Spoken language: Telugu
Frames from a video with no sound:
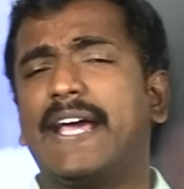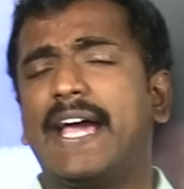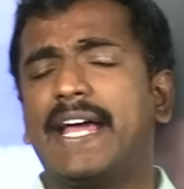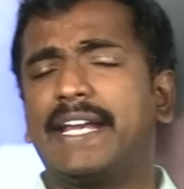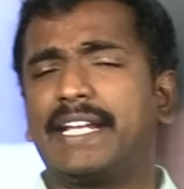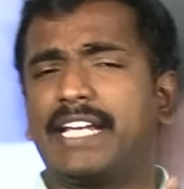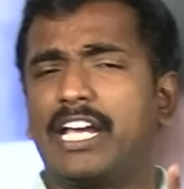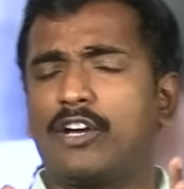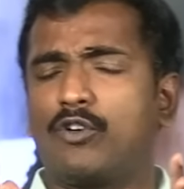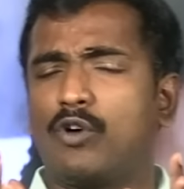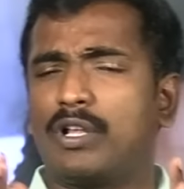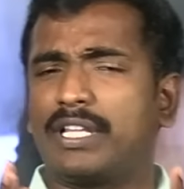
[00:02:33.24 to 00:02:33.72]

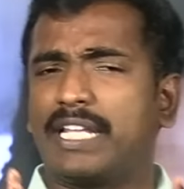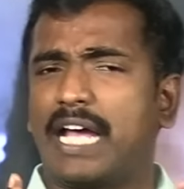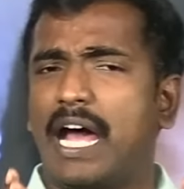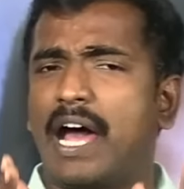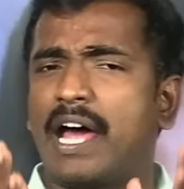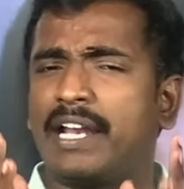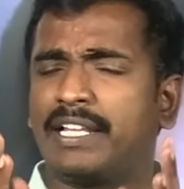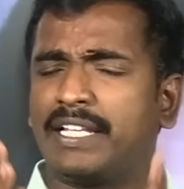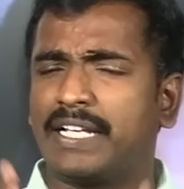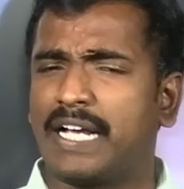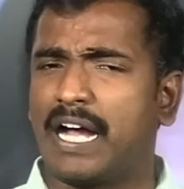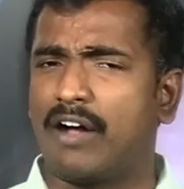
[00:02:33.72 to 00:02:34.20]
టయానికి కొంత
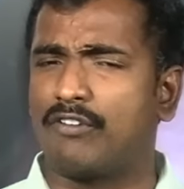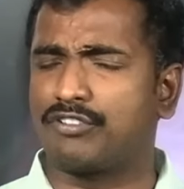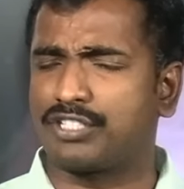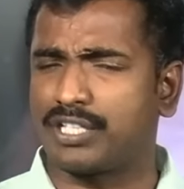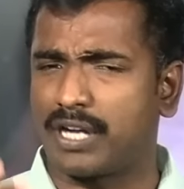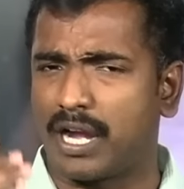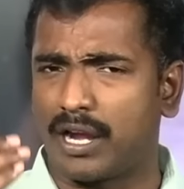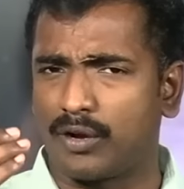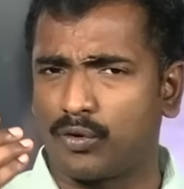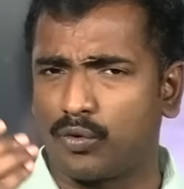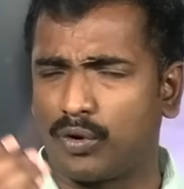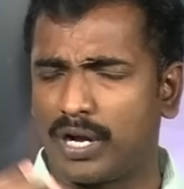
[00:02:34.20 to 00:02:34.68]
ఆర్థిక
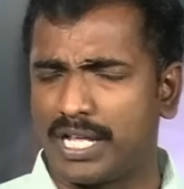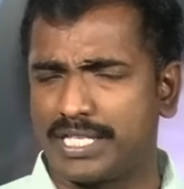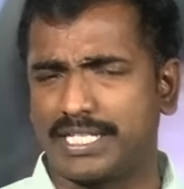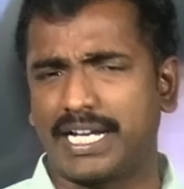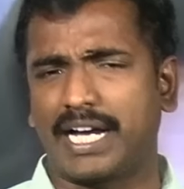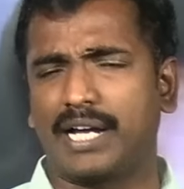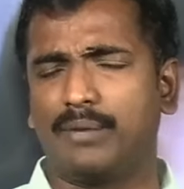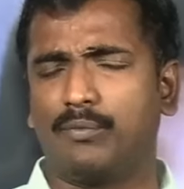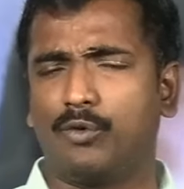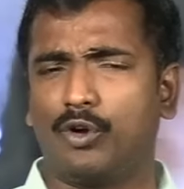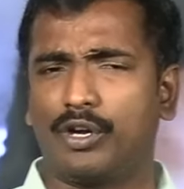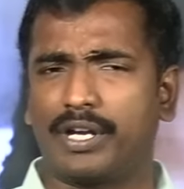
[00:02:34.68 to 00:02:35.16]
అవసరాలు కూడా
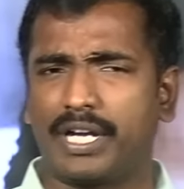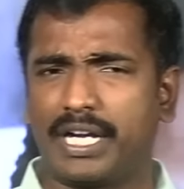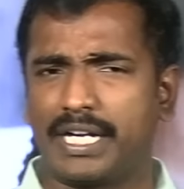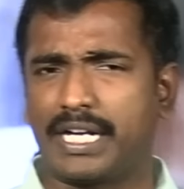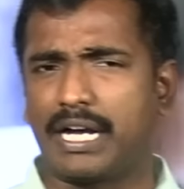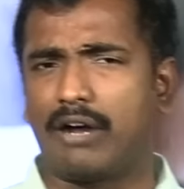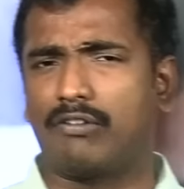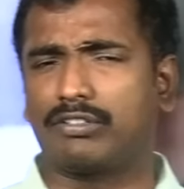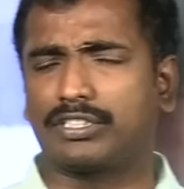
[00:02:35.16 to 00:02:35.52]
జగన్మోహన్ రెడ్డికి